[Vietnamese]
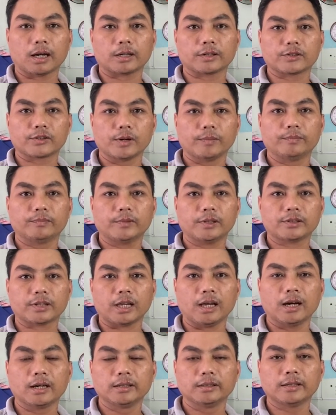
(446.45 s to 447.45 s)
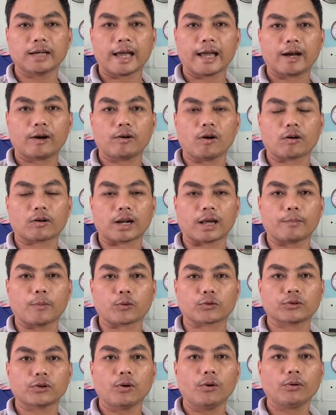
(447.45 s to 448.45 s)
à, room nó sẽ hư hao hoặc
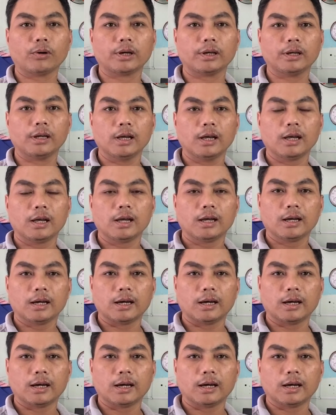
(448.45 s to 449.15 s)
là một số cái